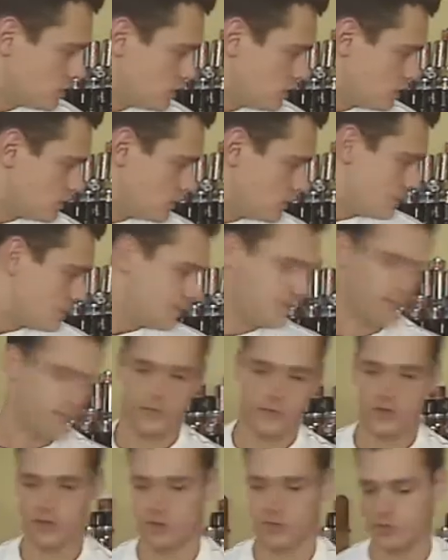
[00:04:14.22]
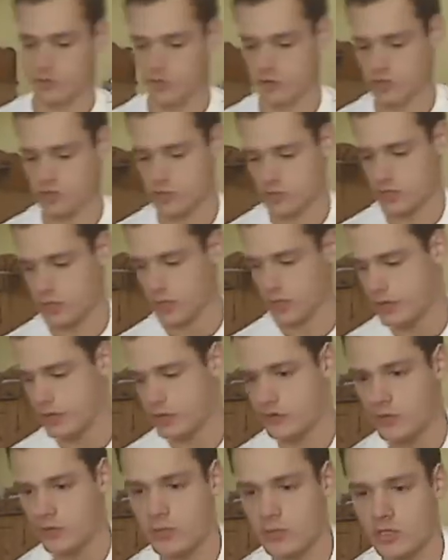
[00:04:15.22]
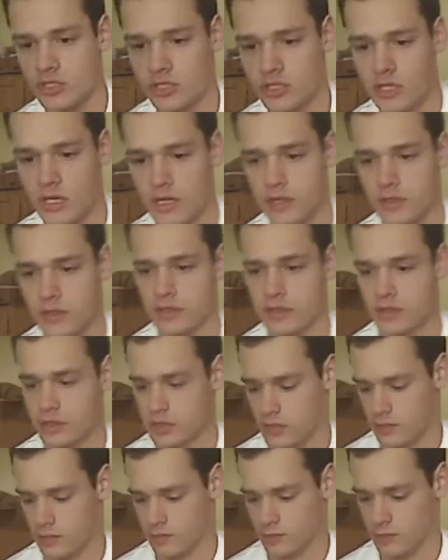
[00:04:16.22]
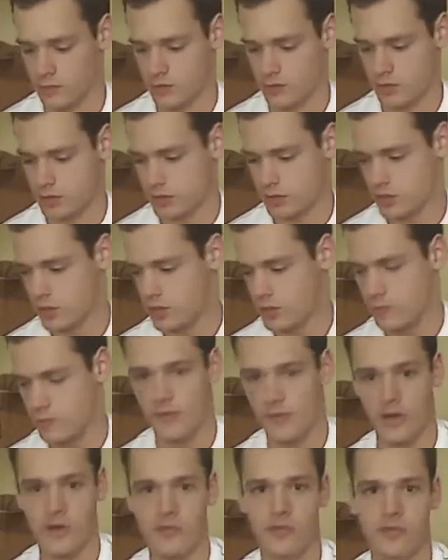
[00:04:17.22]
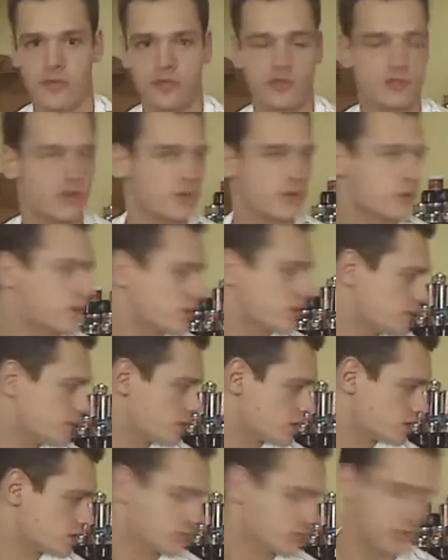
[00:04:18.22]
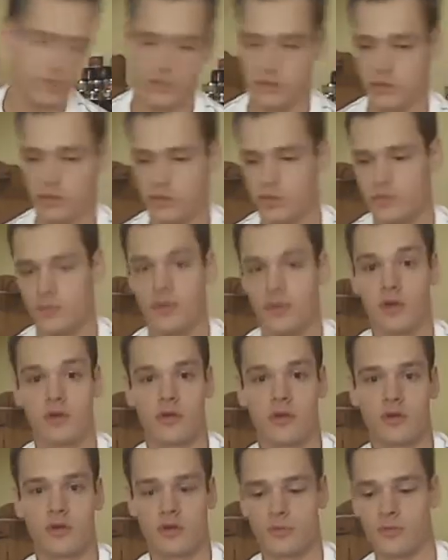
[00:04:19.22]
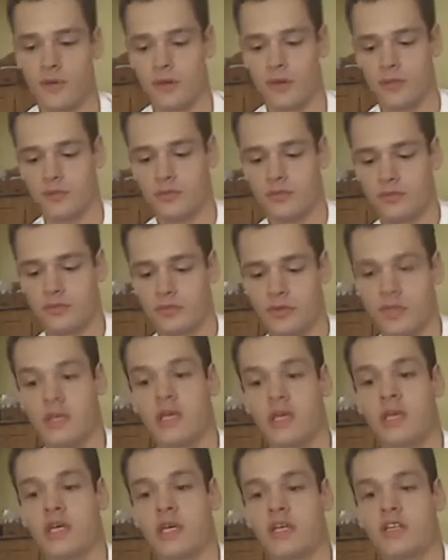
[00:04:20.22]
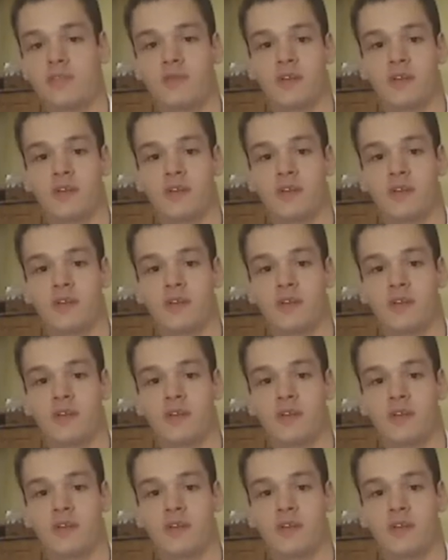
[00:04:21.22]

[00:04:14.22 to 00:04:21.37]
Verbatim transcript: Ähm, jetzt muss ich leider nochmal schneiden. Ich habe nämlich Pfeife nicht sauber gemacht und die Kohlen brauchen auch noch ein paar Minuten. Ich